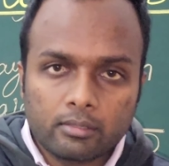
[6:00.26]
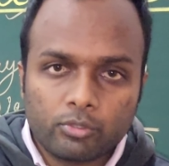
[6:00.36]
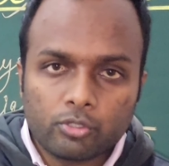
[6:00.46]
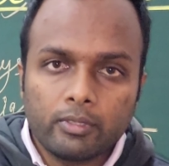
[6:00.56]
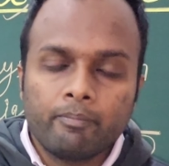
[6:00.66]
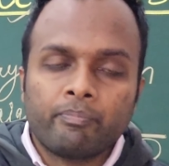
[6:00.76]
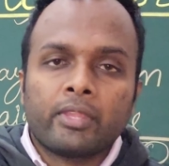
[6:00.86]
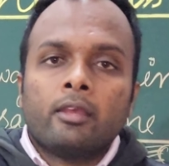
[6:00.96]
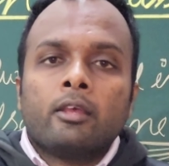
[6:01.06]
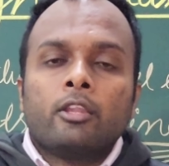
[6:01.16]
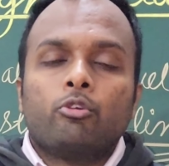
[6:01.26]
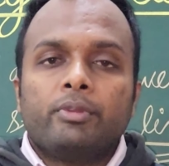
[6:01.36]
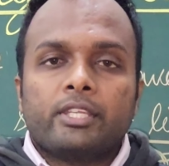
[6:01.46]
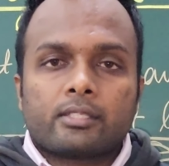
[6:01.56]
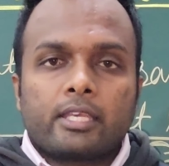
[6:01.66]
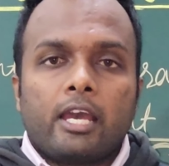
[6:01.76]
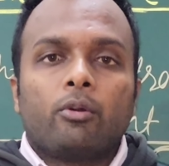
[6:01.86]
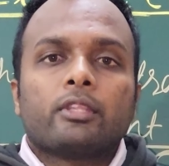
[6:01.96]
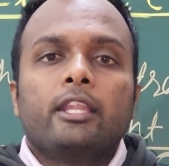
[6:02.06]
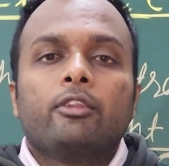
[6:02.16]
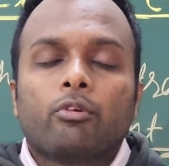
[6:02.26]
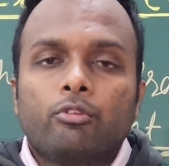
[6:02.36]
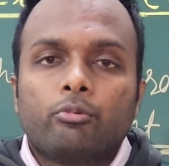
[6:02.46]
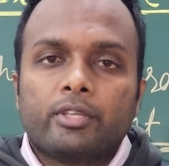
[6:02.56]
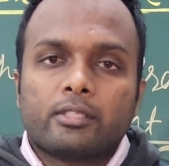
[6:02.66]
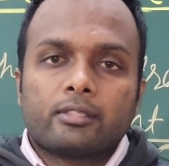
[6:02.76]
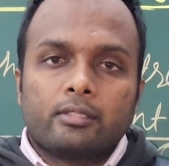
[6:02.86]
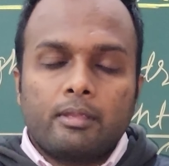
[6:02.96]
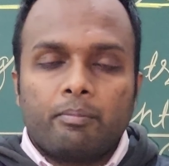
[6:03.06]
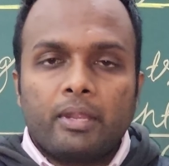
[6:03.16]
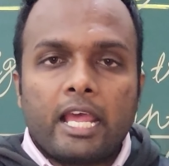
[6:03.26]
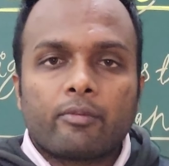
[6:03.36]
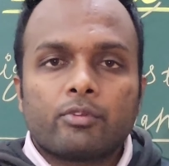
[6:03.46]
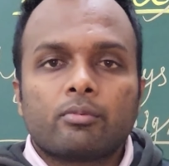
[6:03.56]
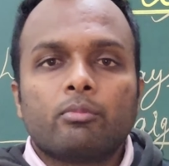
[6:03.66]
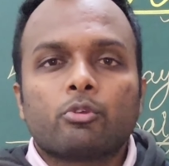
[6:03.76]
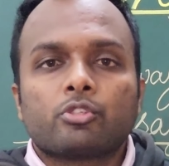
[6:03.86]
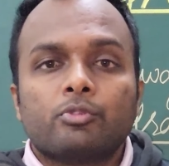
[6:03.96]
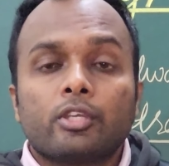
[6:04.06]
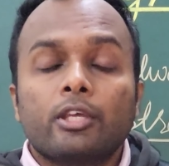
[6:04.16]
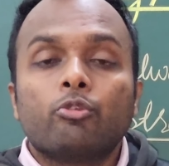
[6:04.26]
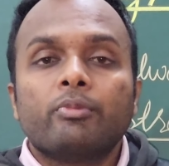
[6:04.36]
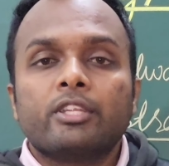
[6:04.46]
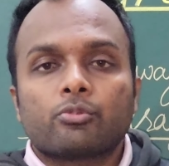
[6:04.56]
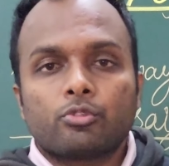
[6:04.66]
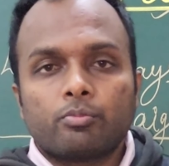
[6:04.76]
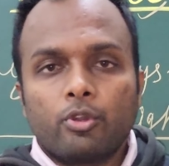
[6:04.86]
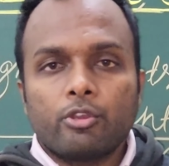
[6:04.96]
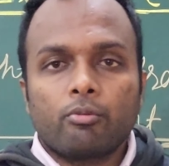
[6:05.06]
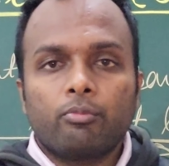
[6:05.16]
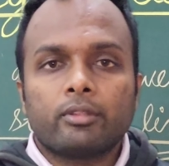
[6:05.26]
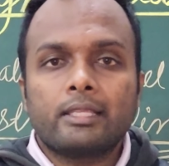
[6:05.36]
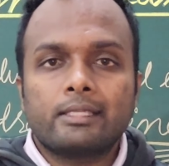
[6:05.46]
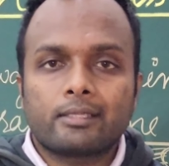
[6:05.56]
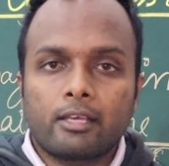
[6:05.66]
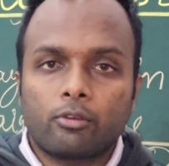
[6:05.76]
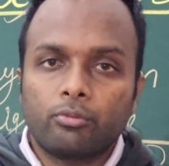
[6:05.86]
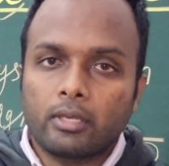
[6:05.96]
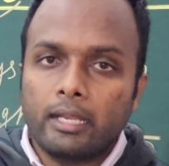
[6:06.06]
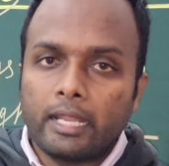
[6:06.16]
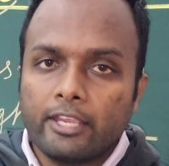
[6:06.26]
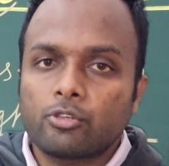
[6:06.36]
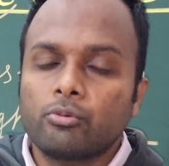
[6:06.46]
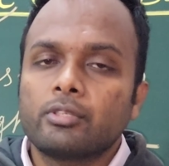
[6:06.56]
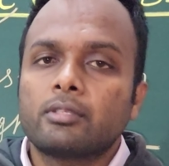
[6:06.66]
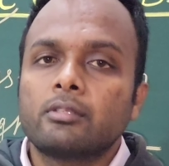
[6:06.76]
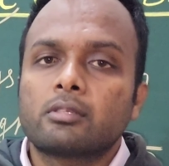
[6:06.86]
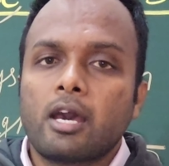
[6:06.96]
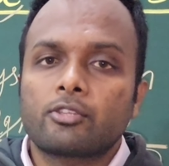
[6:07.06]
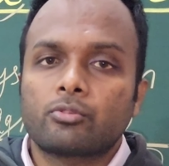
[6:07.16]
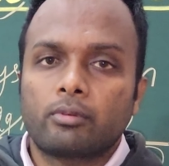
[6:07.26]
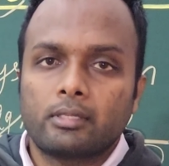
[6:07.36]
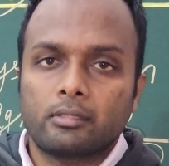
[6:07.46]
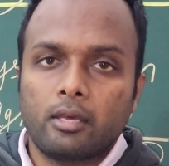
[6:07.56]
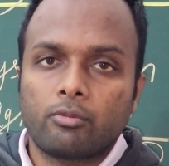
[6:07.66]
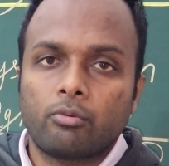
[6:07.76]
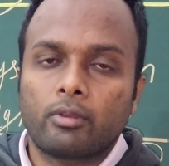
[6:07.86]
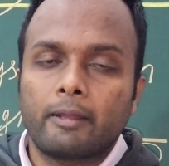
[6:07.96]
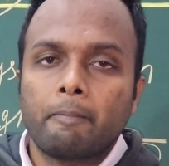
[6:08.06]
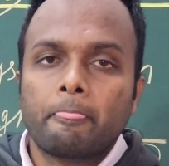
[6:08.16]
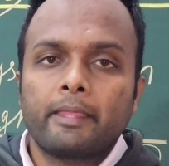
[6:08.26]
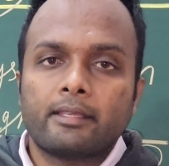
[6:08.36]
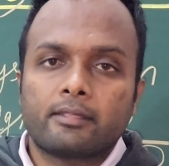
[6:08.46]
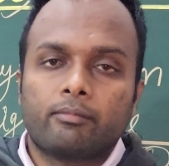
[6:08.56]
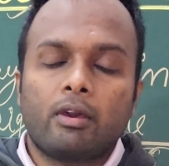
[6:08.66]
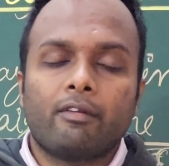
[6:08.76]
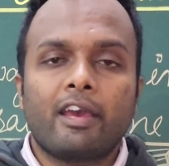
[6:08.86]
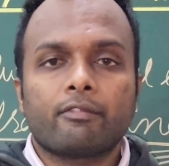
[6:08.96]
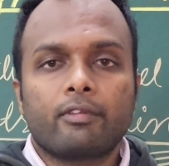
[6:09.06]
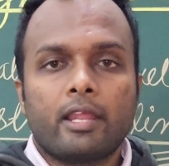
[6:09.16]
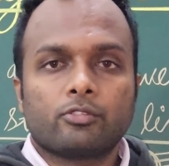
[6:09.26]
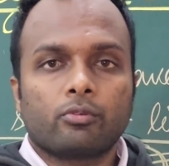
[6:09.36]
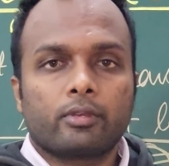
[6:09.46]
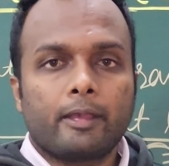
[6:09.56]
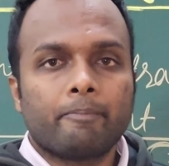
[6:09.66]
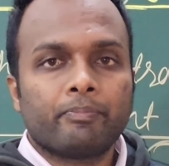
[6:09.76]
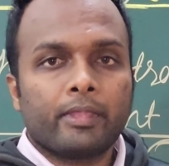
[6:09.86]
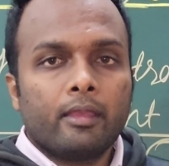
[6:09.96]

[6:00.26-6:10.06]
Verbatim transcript: बात समझ में लुमिनस क्या होता है नॉन लुमिनस सिंपल लैंग्वेज में हम लोग समझेंगे लुमिनस उस बॉडी को बोलते हैं जिसका खुद का लाइट हो जैसे स्टार्स हो गए सन हो गया ये सब फायर फ्लाइज हो गया